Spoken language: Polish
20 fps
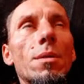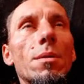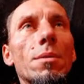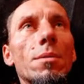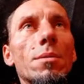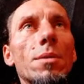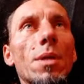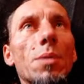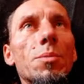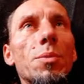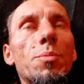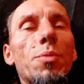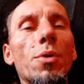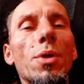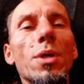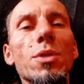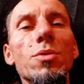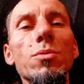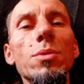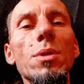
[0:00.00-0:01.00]
jakby
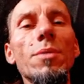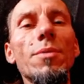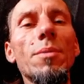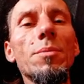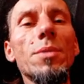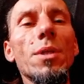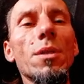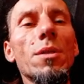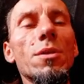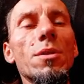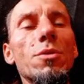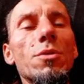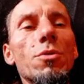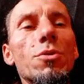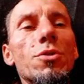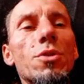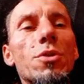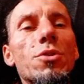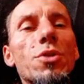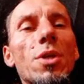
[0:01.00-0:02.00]
pokazuje Wam takie coś,
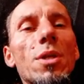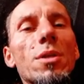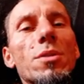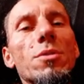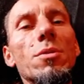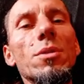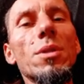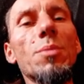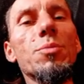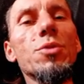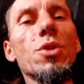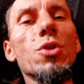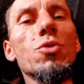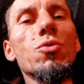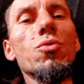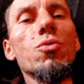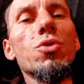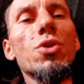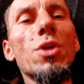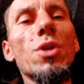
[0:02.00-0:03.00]
że często te
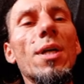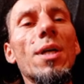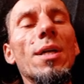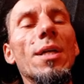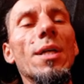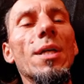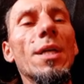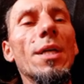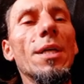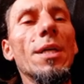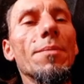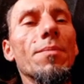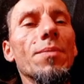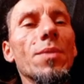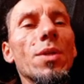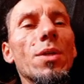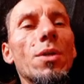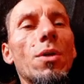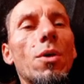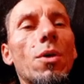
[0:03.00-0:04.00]
przeczucia,
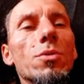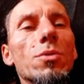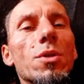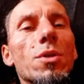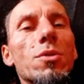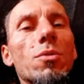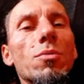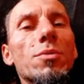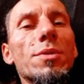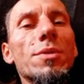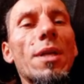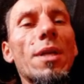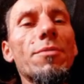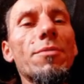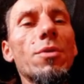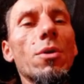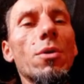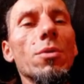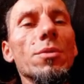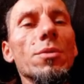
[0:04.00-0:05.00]
one są
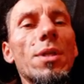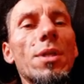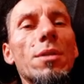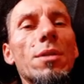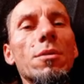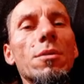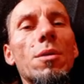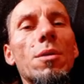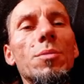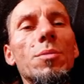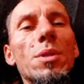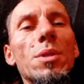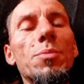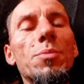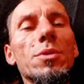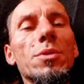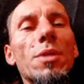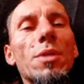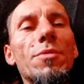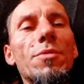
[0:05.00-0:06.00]
trafione, tylko my nie
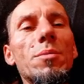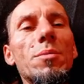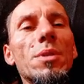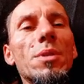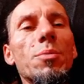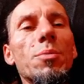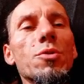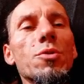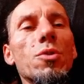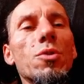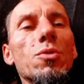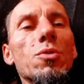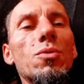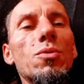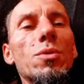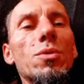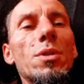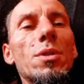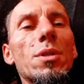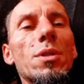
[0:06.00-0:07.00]
potrafimy na
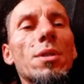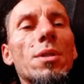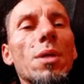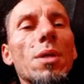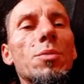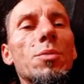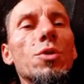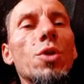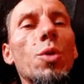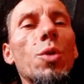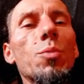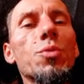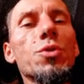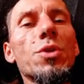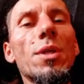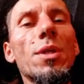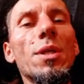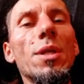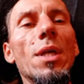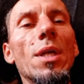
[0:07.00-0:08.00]
początku ich jakby
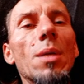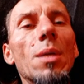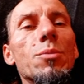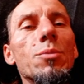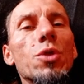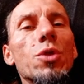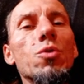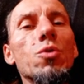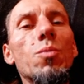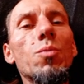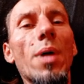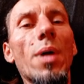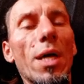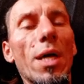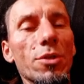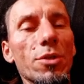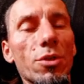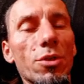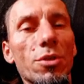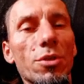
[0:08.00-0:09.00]
dobrze
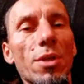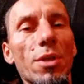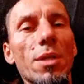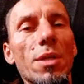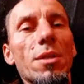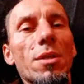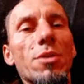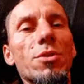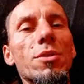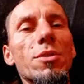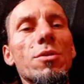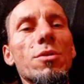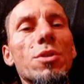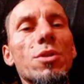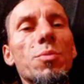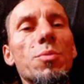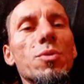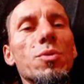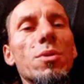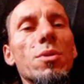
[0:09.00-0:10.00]
przetłumaczyć, tak? Ja często
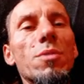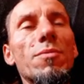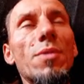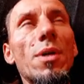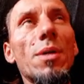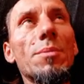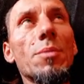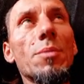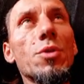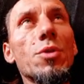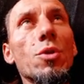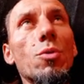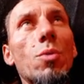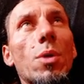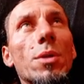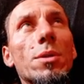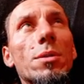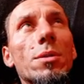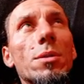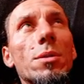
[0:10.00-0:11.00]
się posługiwałem na
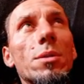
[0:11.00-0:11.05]
przykład,